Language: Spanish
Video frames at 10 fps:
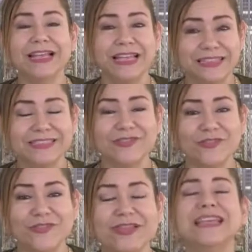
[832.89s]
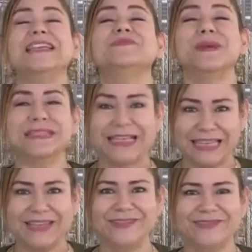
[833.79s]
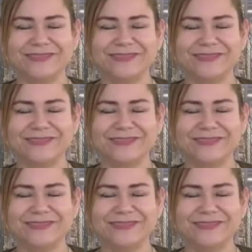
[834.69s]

esto es pasajero.